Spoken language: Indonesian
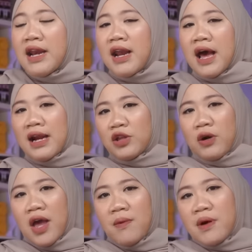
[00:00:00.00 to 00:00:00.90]
Dan hal
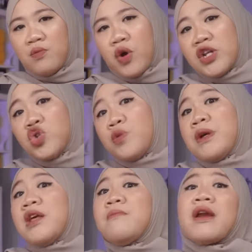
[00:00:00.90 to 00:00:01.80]
itulah yang membuat
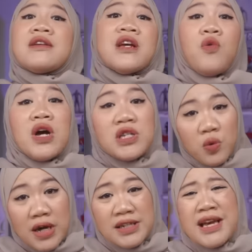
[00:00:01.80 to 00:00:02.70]
Sum ini merasa
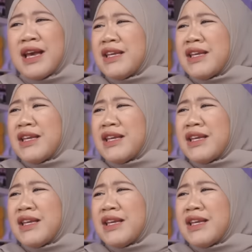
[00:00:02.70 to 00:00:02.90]
was-was.